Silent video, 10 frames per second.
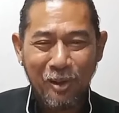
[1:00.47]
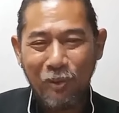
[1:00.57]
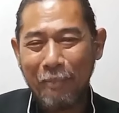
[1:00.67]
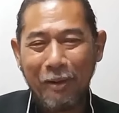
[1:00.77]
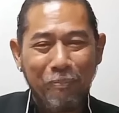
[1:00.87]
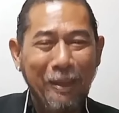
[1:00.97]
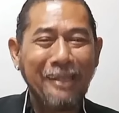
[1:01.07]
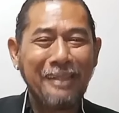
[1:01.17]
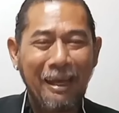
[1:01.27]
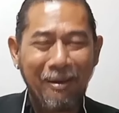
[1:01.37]
ว่ามันเป็น
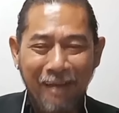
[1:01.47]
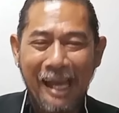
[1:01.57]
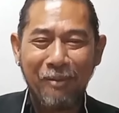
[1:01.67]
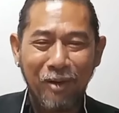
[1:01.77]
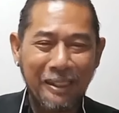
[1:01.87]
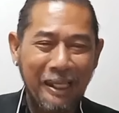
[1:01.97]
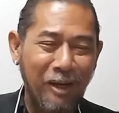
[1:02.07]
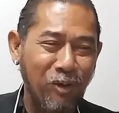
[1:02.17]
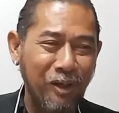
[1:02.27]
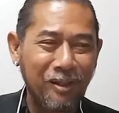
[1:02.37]
อย่างไร เพราะแต่ละ
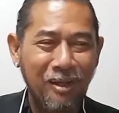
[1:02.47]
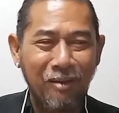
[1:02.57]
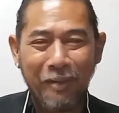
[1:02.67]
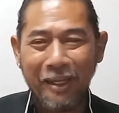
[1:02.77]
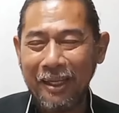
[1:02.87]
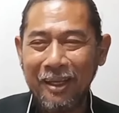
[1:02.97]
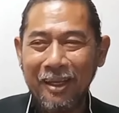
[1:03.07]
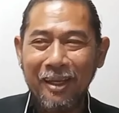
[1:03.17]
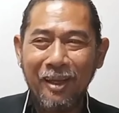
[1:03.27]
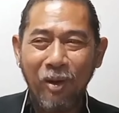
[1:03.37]
คนก็มี
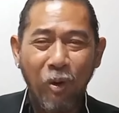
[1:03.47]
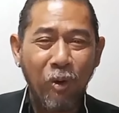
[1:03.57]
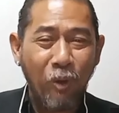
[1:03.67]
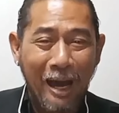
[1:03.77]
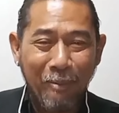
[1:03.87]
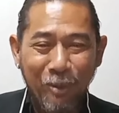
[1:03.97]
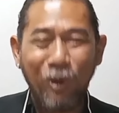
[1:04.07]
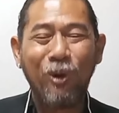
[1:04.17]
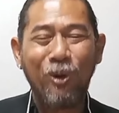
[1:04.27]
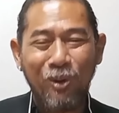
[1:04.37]
องค์ความ
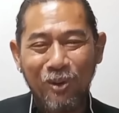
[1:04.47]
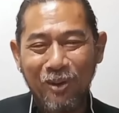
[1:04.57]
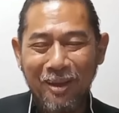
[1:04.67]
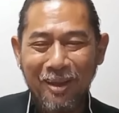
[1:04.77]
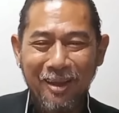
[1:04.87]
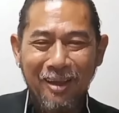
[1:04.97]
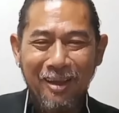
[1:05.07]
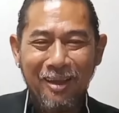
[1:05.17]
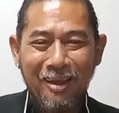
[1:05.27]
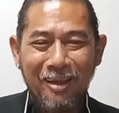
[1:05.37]
รู้
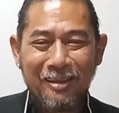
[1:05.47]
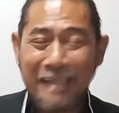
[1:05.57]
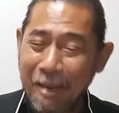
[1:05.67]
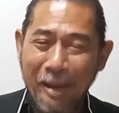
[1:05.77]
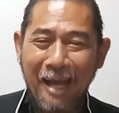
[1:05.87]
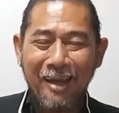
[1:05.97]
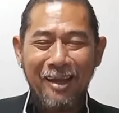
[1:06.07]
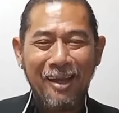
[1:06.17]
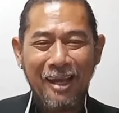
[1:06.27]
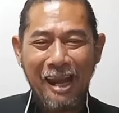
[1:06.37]
ใช่ปะ
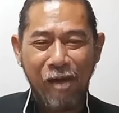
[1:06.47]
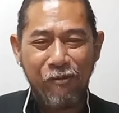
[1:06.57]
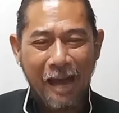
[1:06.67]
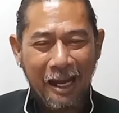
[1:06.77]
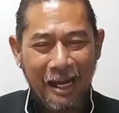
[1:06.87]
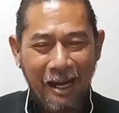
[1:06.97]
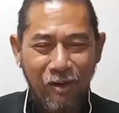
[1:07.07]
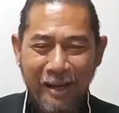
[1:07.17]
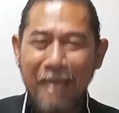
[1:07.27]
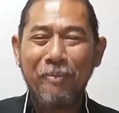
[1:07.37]
เราฟังแล้วเรา
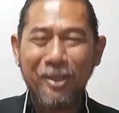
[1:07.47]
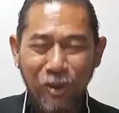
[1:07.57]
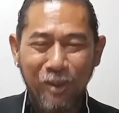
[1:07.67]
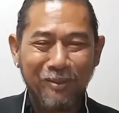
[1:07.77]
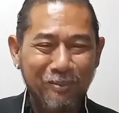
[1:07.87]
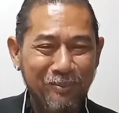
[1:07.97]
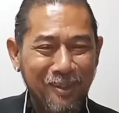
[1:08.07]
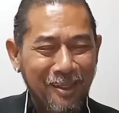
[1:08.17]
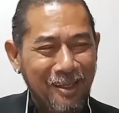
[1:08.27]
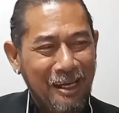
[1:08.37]
ก็ได้ประโยชน์
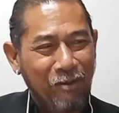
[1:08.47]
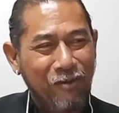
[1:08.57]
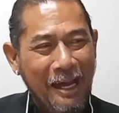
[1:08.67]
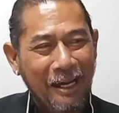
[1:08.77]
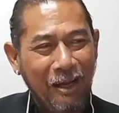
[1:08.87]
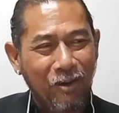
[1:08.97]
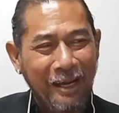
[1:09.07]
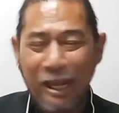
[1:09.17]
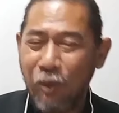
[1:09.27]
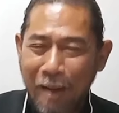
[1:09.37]
เราฟังเราก็
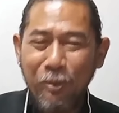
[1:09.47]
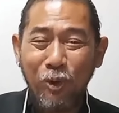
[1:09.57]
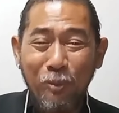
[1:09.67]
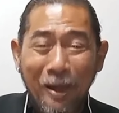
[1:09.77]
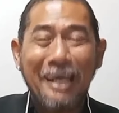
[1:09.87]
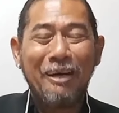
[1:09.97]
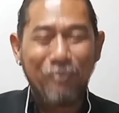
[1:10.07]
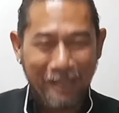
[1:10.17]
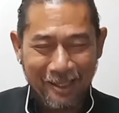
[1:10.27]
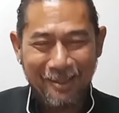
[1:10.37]
ได้ความรู้เพิ่ม
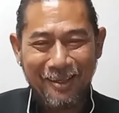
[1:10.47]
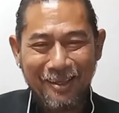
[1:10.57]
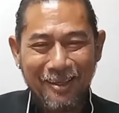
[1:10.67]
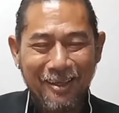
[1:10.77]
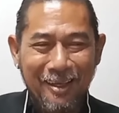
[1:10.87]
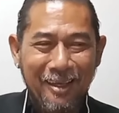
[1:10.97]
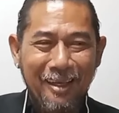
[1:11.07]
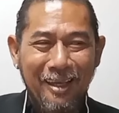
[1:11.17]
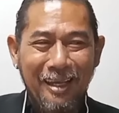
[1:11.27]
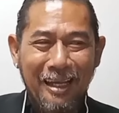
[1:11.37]
ไง
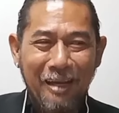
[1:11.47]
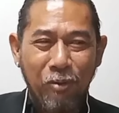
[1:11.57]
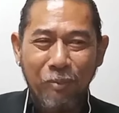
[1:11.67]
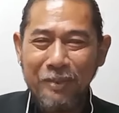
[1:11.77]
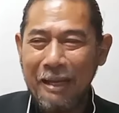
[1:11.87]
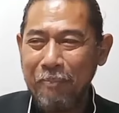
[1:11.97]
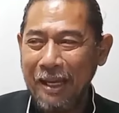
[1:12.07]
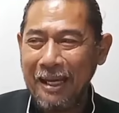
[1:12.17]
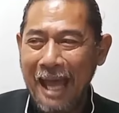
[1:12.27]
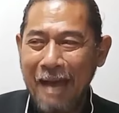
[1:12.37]
ผมจะเป็
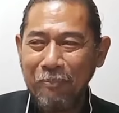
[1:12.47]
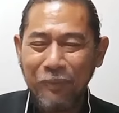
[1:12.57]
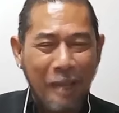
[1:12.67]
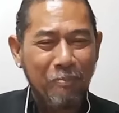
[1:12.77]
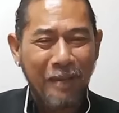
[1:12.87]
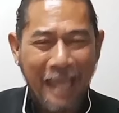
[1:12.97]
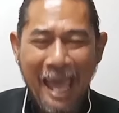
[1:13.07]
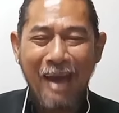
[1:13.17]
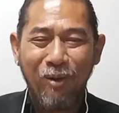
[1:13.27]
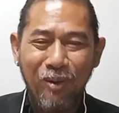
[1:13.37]
นน้ำเต็ม
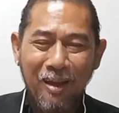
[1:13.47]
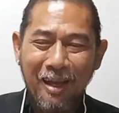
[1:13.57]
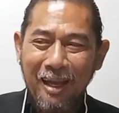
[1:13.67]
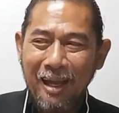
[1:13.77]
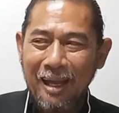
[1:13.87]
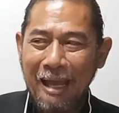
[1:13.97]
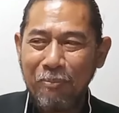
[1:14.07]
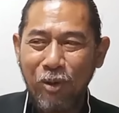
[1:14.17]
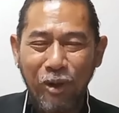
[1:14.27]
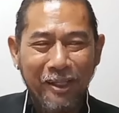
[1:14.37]
แก้วกับ
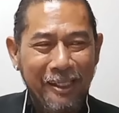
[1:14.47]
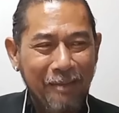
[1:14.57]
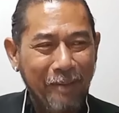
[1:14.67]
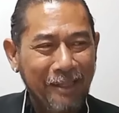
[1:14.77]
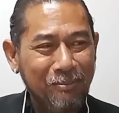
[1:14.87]
คนที่มัน